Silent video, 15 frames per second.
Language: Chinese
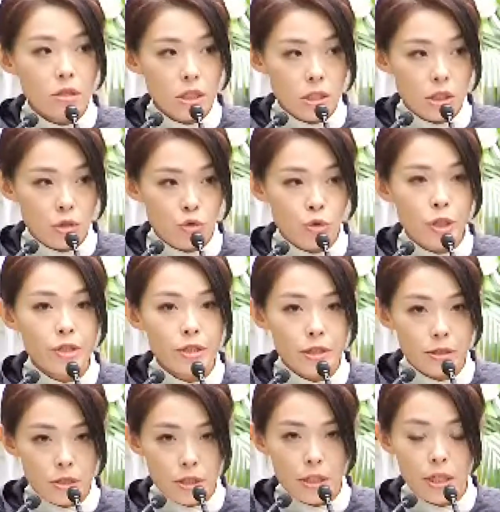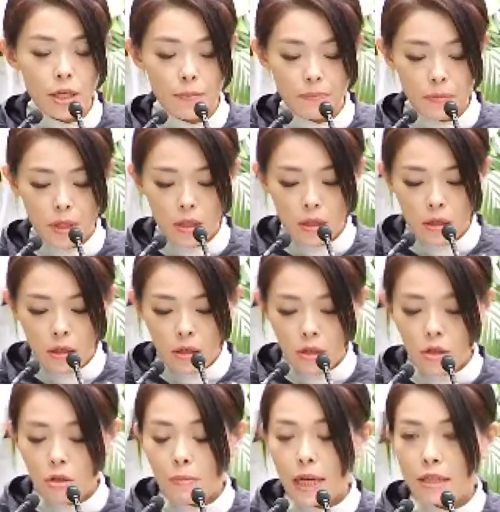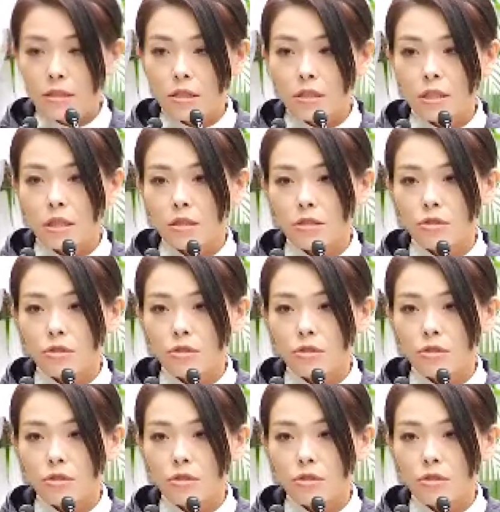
以及追思之意。二二八事件